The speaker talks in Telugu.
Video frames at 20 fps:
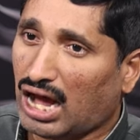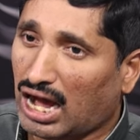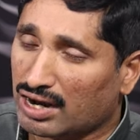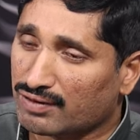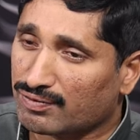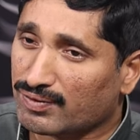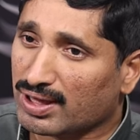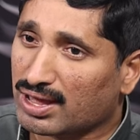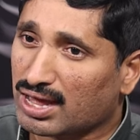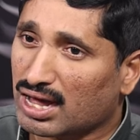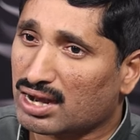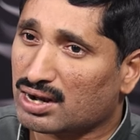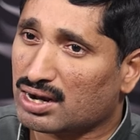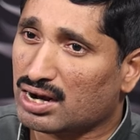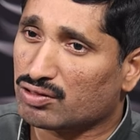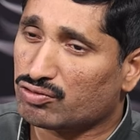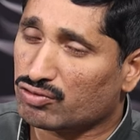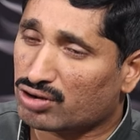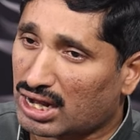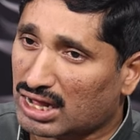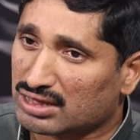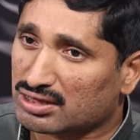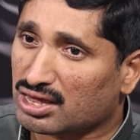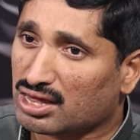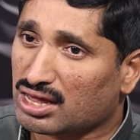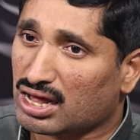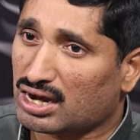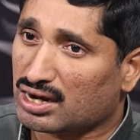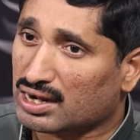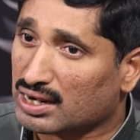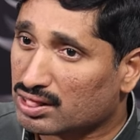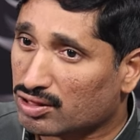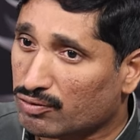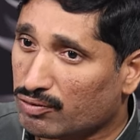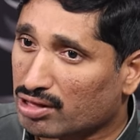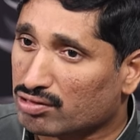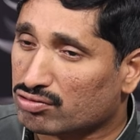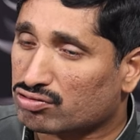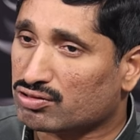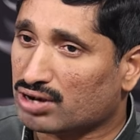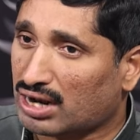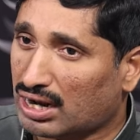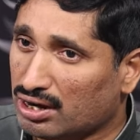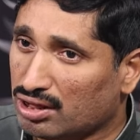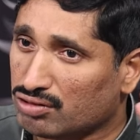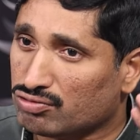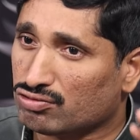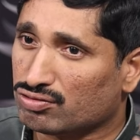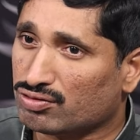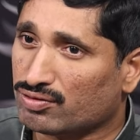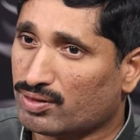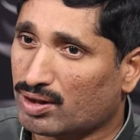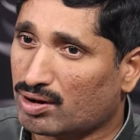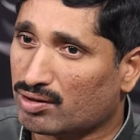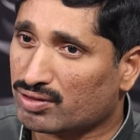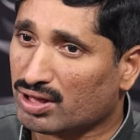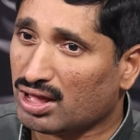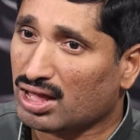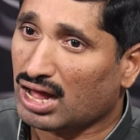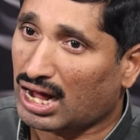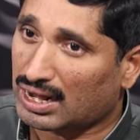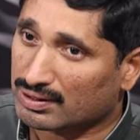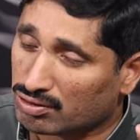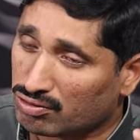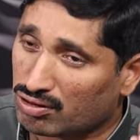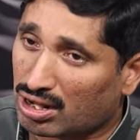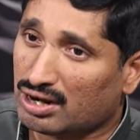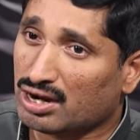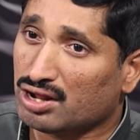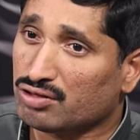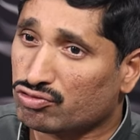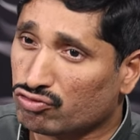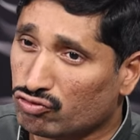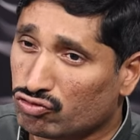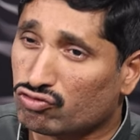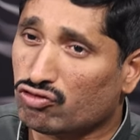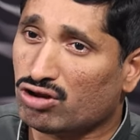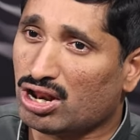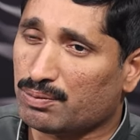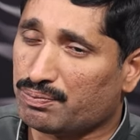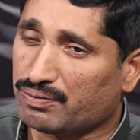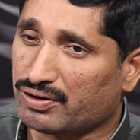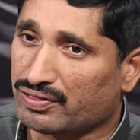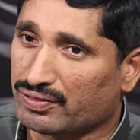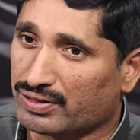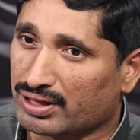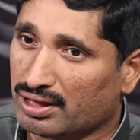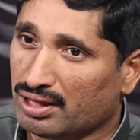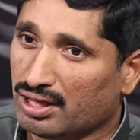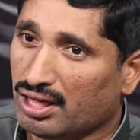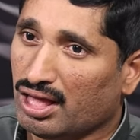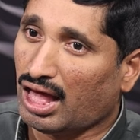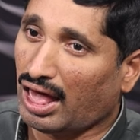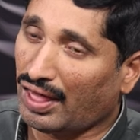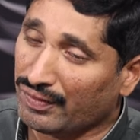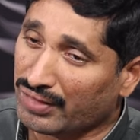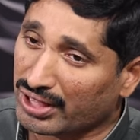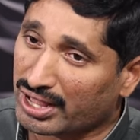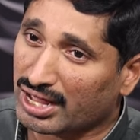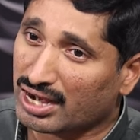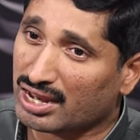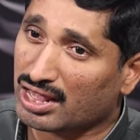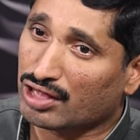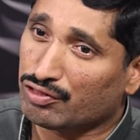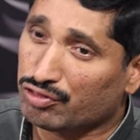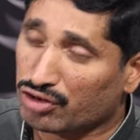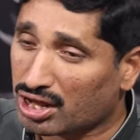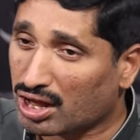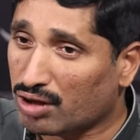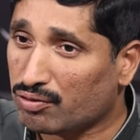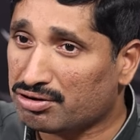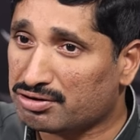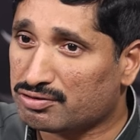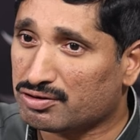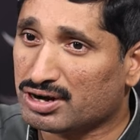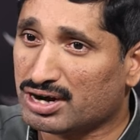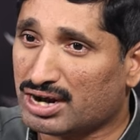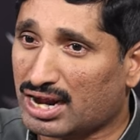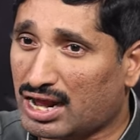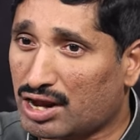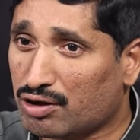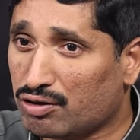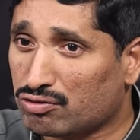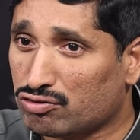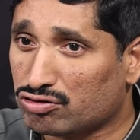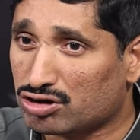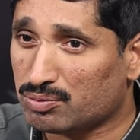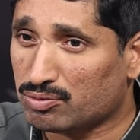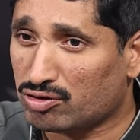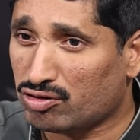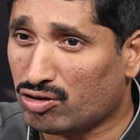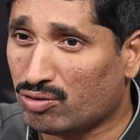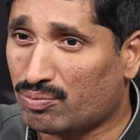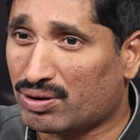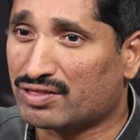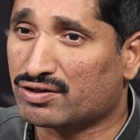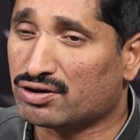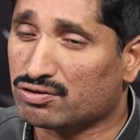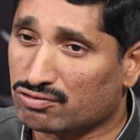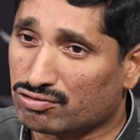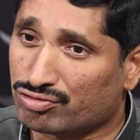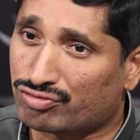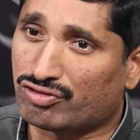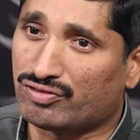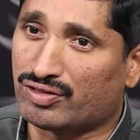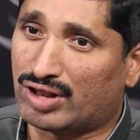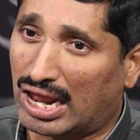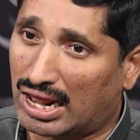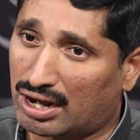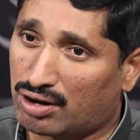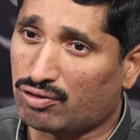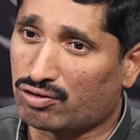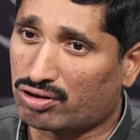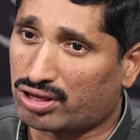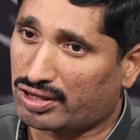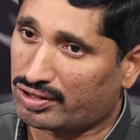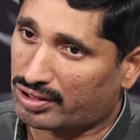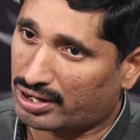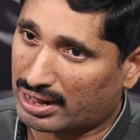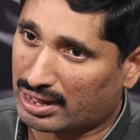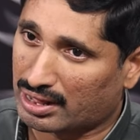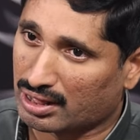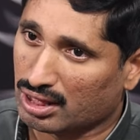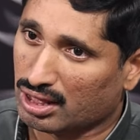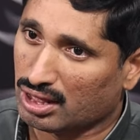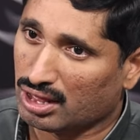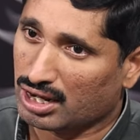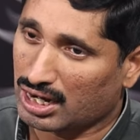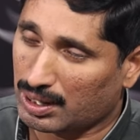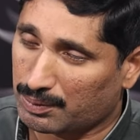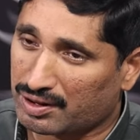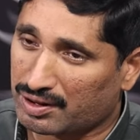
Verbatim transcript: ఆర్థిక కారణాలతో రాజకీయ కారణాలతో వేధిస్తున్న అన్నం చూసిన తర్వాత అతను అన్నం చూసుకోలేకపోయింది అందుకనే ఎదురుగా ఉన్నటువంటి నారావారి కుటుంబంలో బ్రదర్ను చూసుకుంది నారా లొకేషన్ నా